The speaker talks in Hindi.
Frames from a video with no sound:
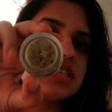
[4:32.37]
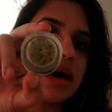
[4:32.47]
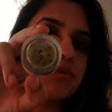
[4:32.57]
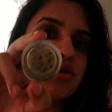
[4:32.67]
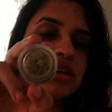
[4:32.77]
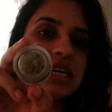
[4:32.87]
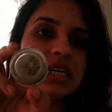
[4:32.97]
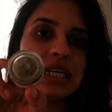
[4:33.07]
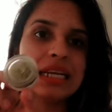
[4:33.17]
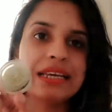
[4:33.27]
से आपको ग्रीन
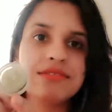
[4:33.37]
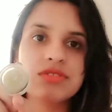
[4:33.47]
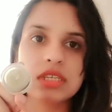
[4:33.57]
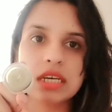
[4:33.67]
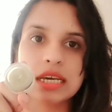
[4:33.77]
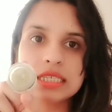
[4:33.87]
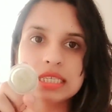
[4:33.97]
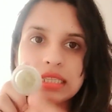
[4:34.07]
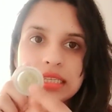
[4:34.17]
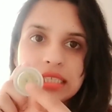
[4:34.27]
टी लीव्स
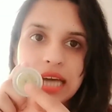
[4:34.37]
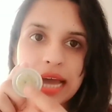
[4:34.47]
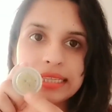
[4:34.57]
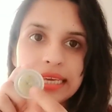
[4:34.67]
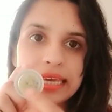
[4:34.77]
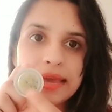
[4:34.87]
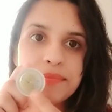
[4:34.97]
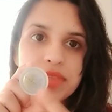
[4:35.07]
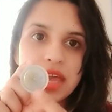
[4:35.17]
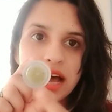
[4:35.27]
इसके अंदर दिखाई देंगे
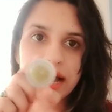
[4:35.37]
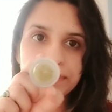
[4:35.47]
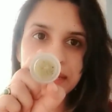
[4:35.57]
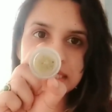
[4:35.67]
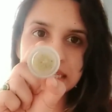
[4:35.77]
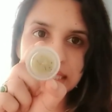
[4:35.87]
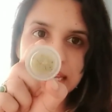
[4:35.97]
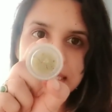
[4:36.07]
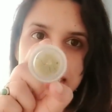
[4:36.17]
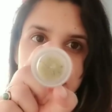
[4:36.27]
आप देख सकते
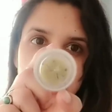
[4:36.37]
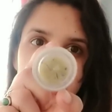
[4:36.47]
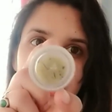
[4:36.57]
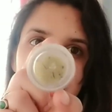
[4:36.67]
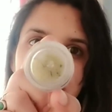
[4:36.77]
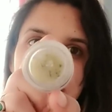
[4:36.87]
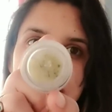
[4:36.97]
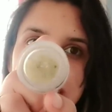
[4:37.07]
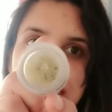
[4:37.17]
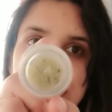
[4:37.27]
हैं इसके अंदर थोड़ी थोड़ी
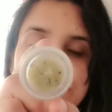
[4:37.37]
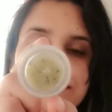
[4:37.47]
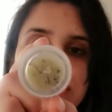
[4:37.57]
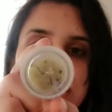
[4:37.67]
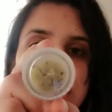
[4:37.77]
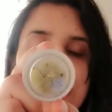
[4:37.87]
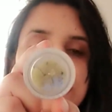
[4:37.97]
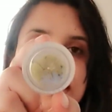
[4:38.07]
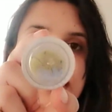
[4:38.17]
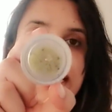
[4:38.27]
ग्रीन टी लीव्स
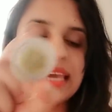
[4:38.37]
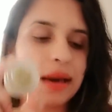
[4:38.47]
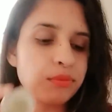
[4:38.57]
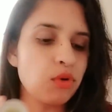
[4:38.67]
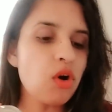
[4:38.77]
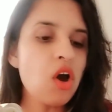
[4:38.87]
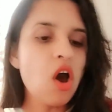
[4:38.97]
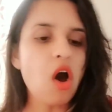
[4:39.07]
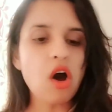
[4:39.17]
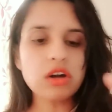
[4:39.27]
लगेंगे आपको
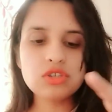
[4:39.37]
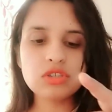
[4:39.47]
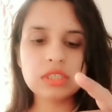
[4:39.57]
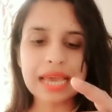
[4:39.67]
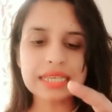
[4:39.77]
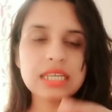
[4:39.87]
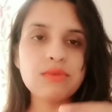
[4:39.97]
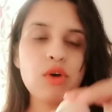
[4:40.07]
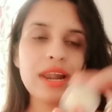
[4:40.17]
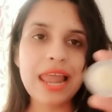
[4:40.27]
और जो नेक्स्ट है
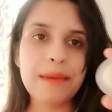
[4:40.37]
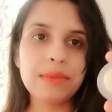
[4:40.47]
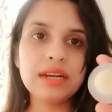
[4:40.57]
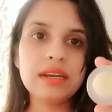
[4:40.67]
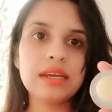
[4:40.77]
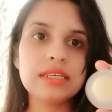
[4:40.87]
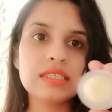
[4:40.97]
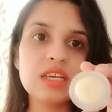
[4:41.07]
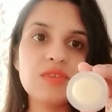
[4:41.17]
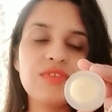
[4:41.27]
वो लेमन
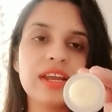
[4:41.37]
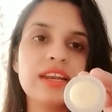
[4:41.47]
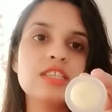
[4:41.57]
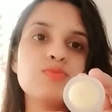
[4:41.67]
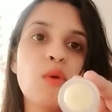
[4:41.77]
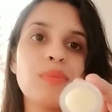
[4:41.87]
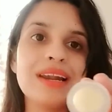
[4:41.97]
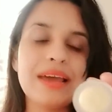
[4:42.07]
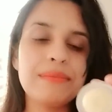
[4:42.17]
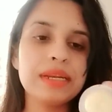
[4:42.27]
इसकी फ्रेगनेंस
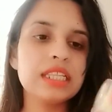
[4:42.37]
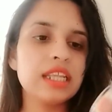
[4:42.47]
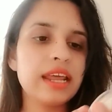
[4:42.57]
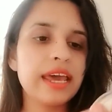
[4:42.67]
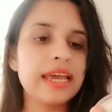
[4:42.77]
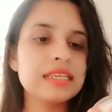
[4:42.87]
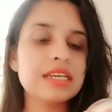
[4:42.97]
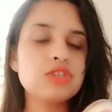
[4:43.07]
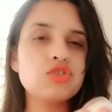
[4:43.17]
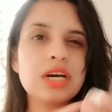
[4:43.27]
प्रॉपर लेमन की तरह है
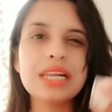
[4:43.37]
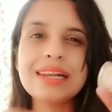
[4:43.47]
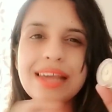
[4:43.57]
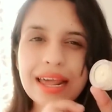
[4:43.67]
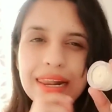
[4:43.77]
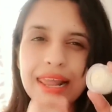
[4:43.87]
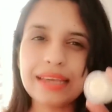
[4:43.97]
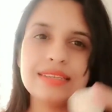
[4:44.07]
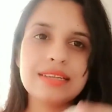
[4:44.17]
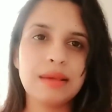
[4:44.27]
इसका जो कलर है
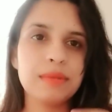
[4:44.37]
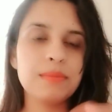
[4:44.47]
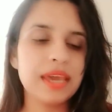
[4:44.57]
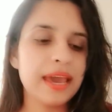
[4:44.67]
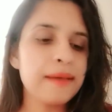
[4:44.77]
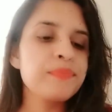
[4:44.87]
लाइट लेमन में है